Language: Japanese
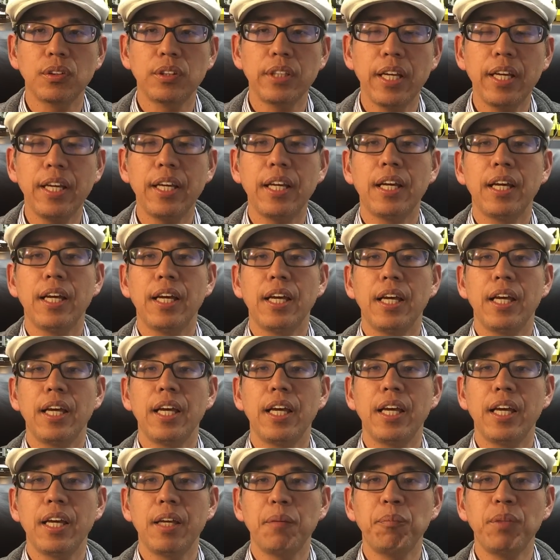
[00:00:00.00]
で、
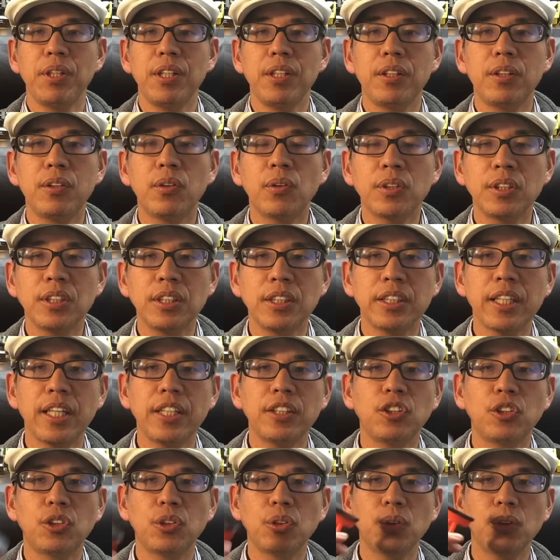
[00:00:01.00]
えー、ニッド
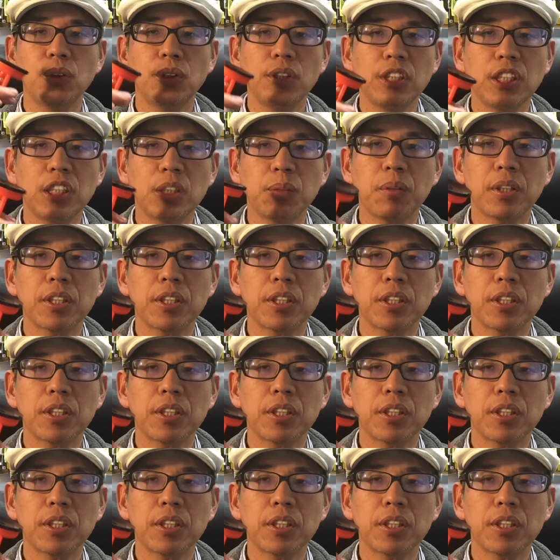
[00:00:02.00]
2011